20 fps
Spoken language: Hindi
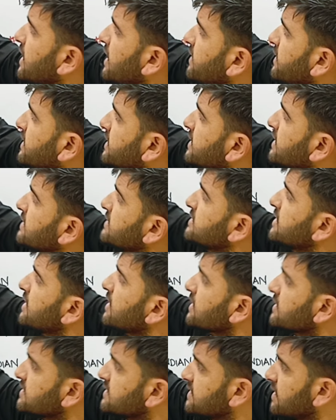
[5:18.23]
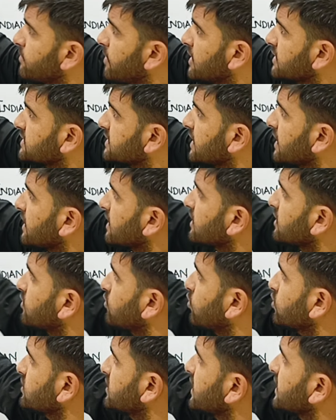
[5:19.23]
याद रख लीजिए समाज के
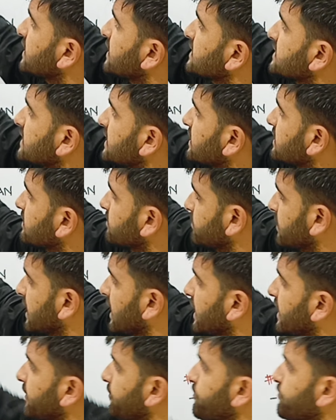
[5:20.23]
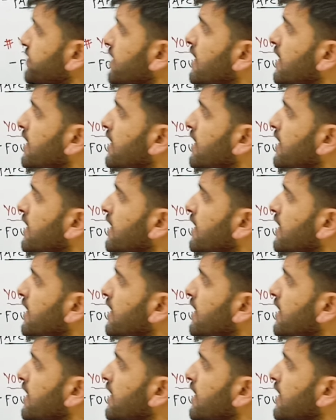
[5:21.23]
कौन थे किसने बनाया